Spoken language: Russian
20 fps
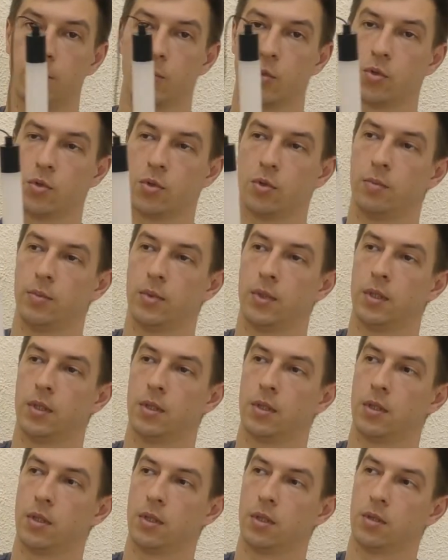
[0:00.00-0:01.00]
она может
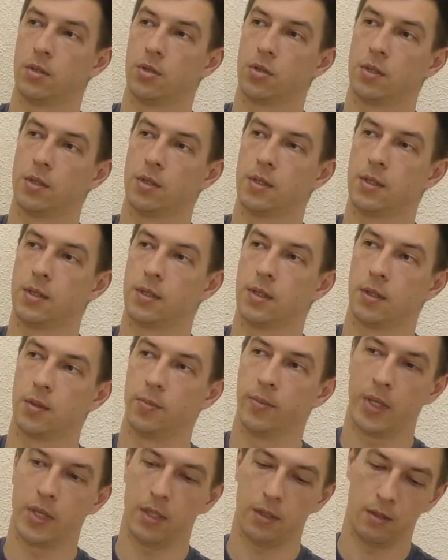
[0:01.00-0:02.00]
быть
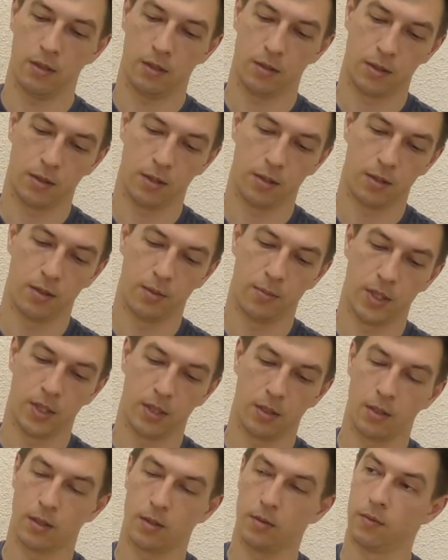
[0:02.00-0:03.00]
65
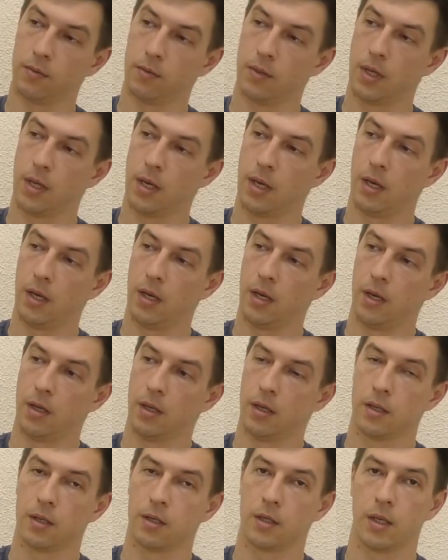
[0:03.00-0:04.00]
сантиметров.
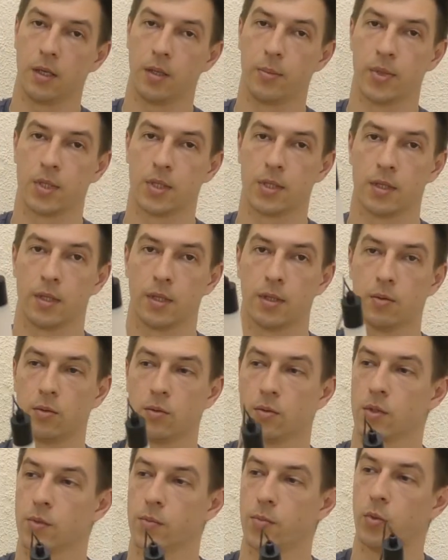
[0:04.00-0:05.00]
Крепится
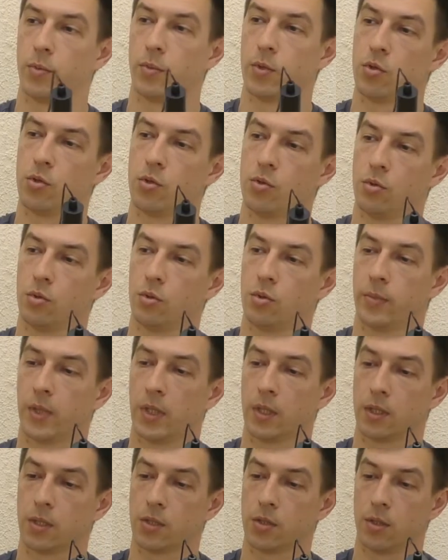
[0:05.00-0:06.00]
он с помощью
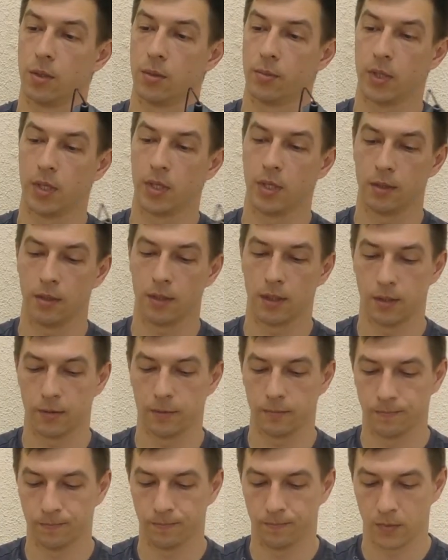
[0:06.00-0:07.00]
монтажной
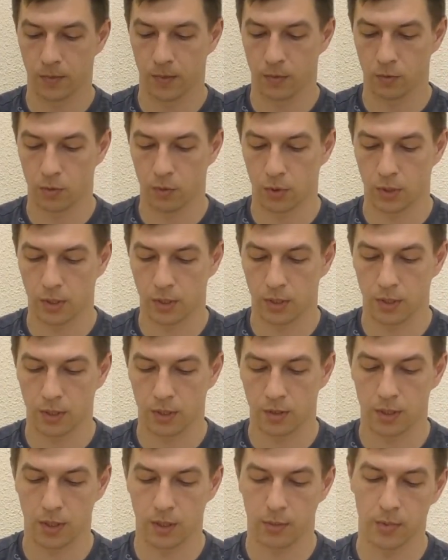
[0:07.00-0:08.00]
планки. Вот
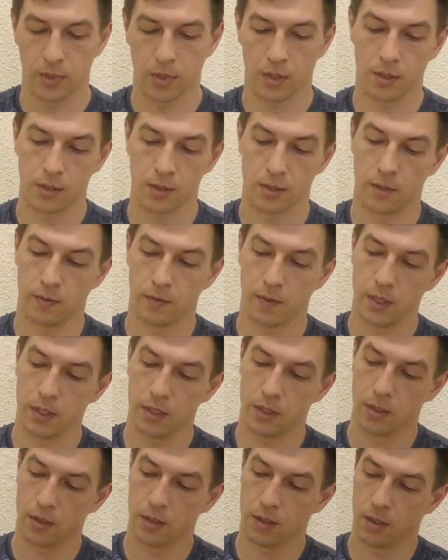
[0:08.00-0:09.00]
она, диаметр
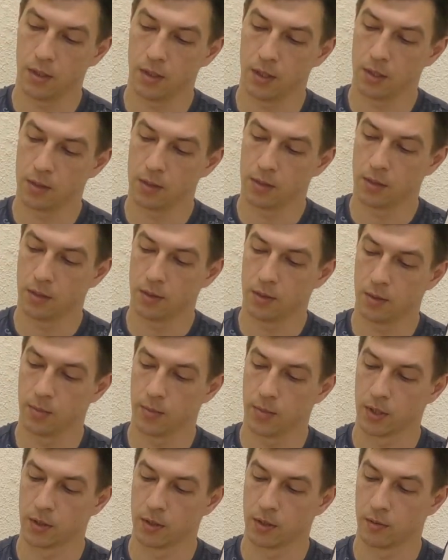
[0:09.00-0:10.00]
основания 13
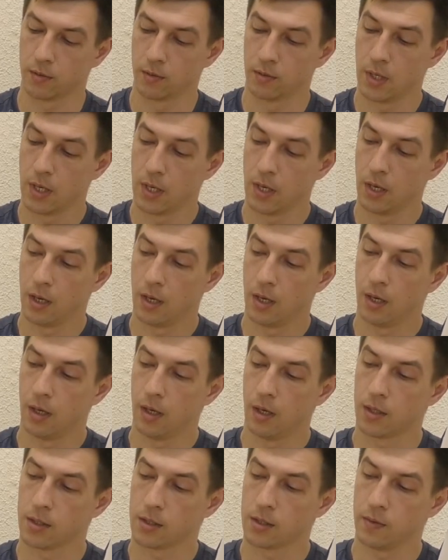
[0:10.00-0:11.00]
сантиметров.
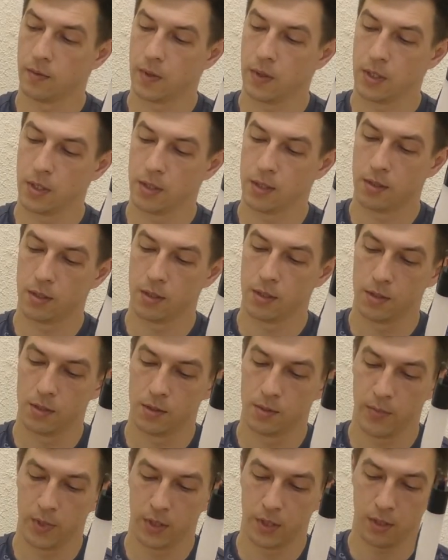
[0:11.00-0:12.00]
Основание
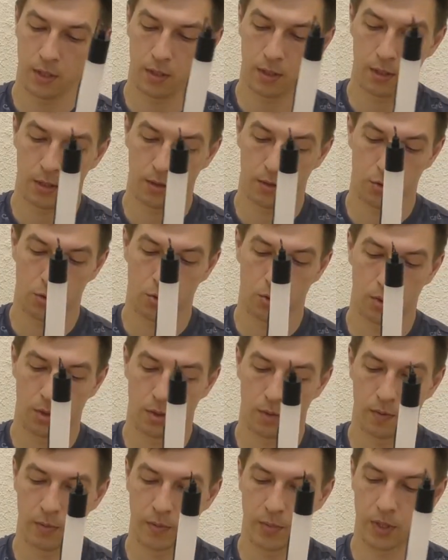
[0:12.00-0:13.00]
здесь из металла
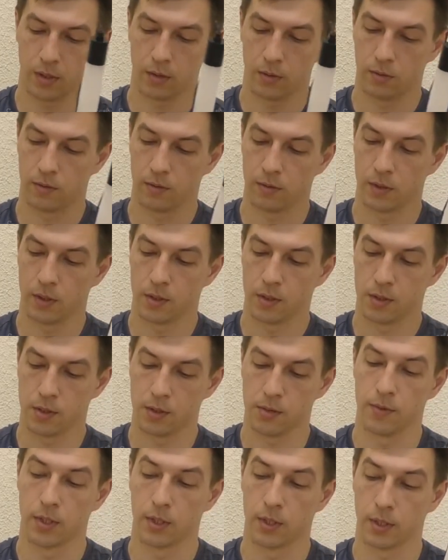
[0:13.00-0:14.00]
черного матового
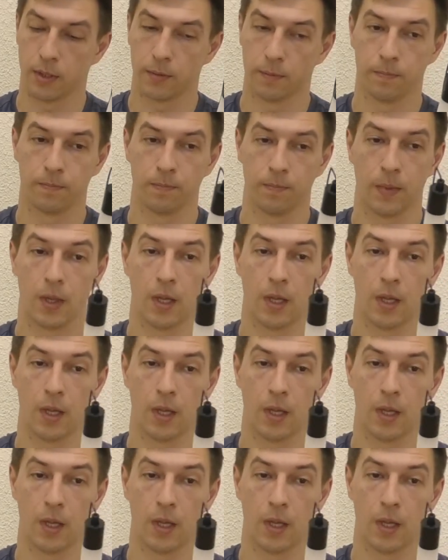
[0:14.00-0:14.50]
цвета.